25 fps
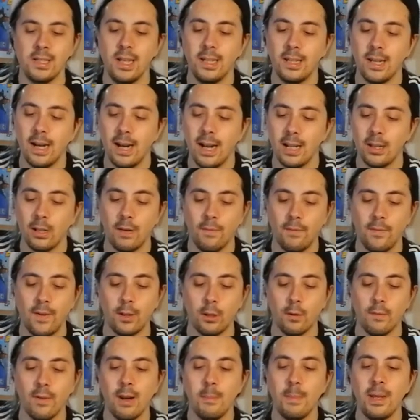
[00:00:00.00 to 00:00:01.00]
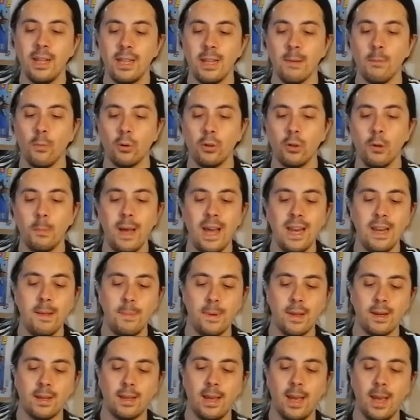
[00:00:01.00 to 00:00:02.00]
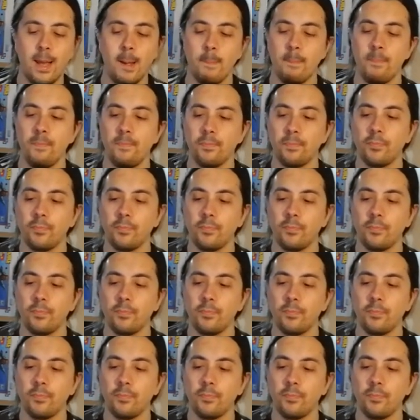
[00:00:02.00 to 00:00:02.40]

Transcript: E tra l'altro è fatto veramente molto bene perché